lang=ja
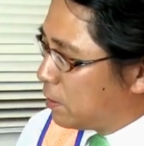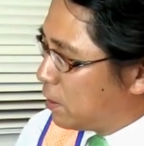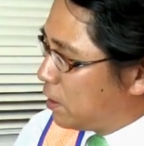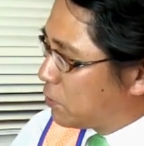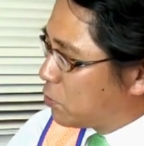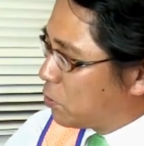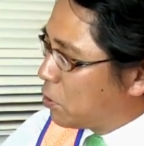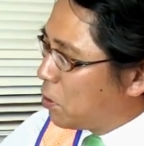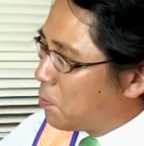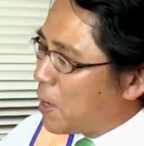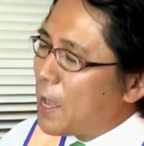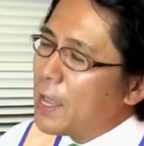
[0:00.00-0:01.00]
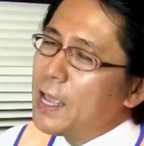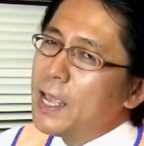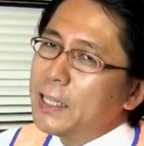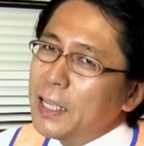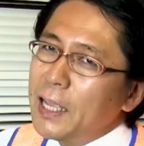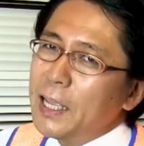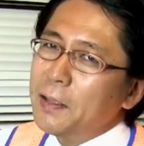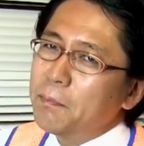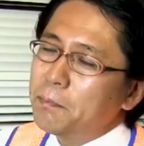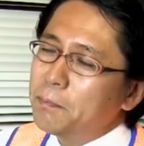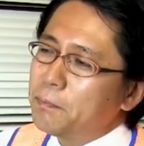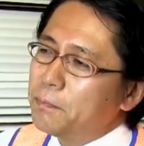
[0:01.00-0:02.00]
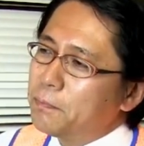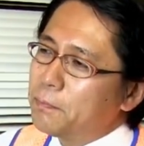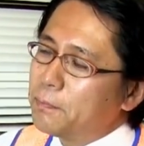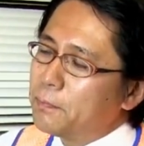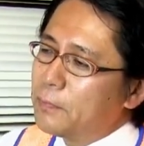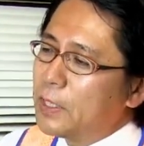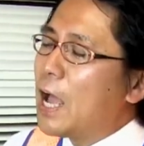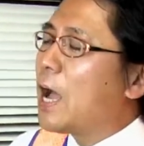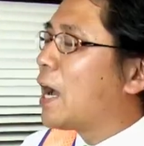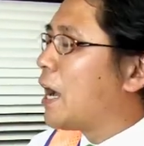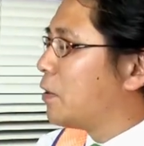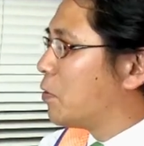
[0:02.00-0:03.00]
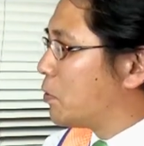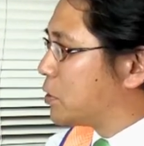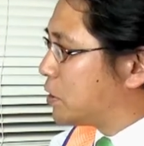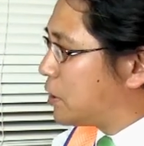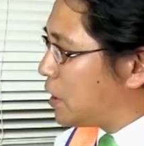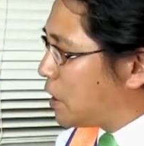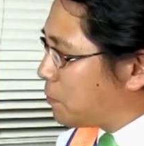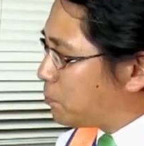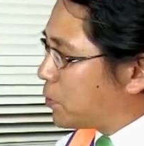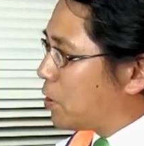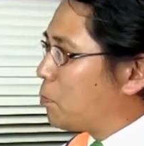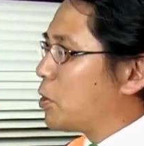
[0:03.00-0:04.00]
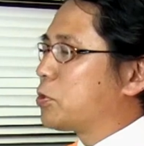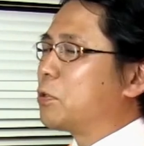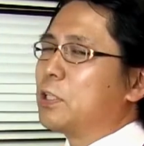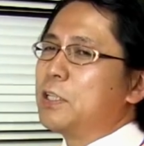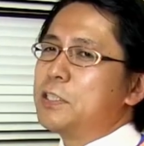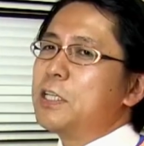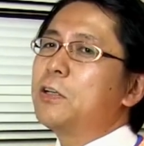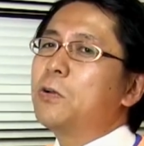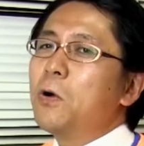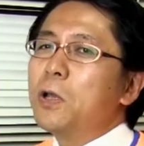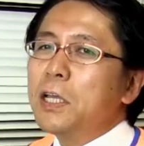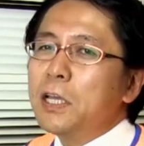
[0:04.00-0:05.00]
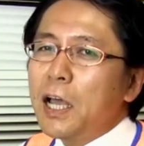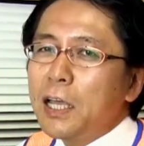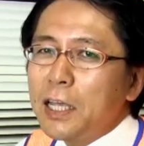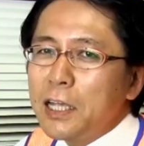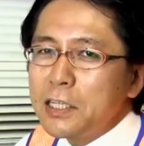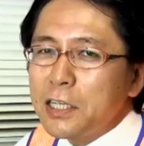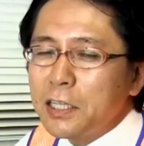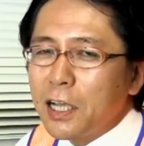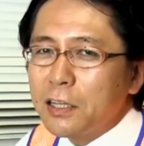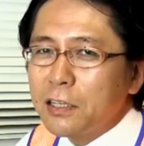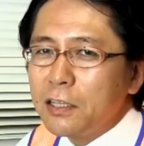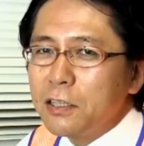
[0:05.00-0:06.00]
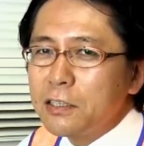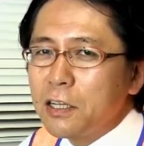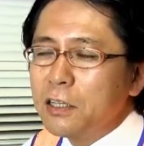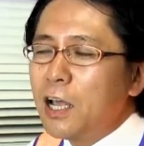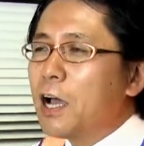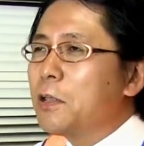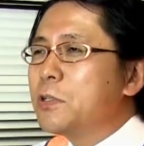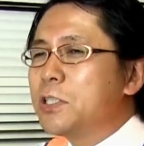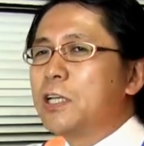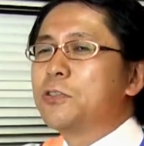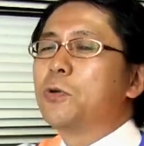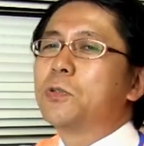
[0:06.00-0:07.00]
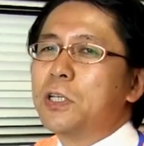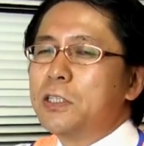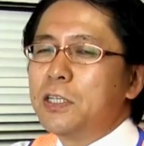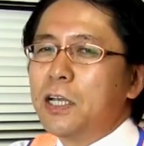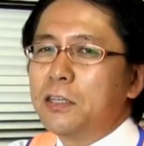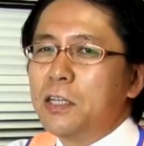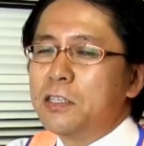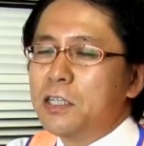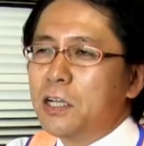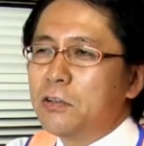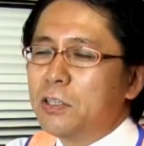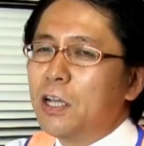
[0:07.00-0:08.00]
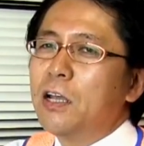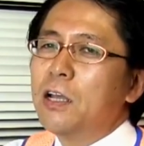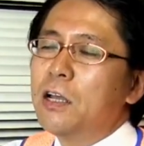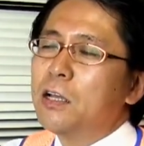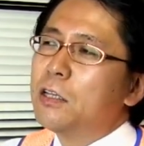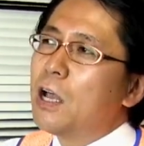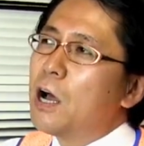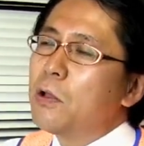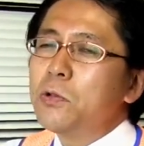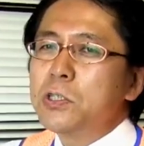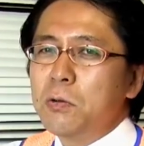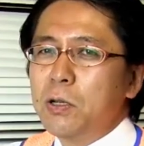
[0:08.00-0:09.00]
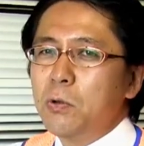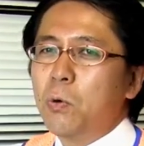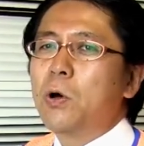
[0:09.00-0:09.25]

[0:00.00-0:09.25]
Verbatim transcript: でねその前に長野シティプロモーションってね実行委員会形式でやってるんですね長野市が直接やってんじゃなくて長野市はね